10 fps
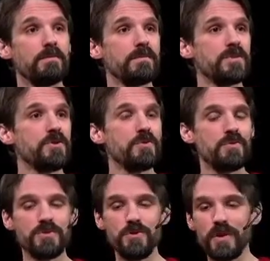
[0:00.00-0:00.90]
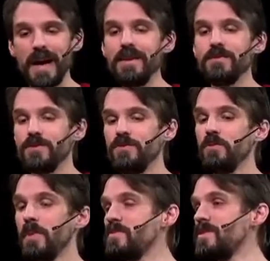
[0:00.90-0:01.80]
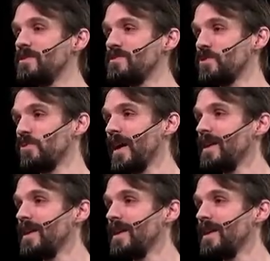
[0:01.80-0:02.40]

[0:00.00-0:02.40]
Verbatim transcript: du règne de Dieu, même si son règne